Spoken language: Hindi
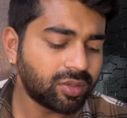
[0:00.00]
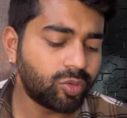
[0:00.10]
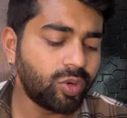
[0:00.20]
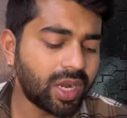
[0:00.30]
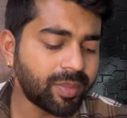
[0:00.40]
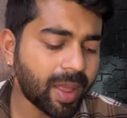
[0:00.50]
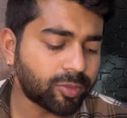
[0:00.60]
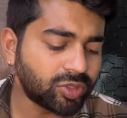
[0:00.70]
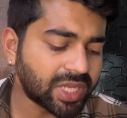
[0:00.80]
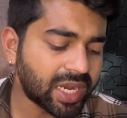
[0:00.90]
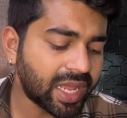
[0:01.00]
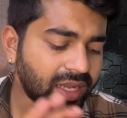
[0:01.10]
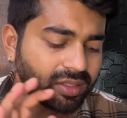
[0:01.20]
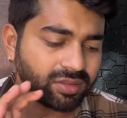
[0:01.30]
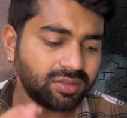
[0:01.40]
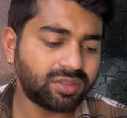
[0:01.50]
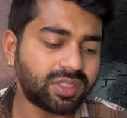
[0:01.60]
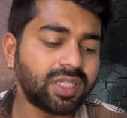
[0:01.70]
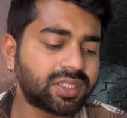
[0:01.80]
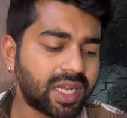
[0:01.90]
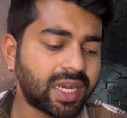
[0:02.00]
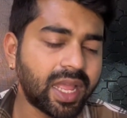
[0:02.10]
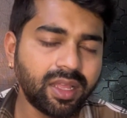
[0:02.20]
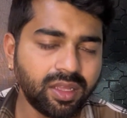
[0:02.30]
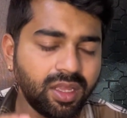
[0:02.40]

गूगल में आपको जाना है सर्च करना है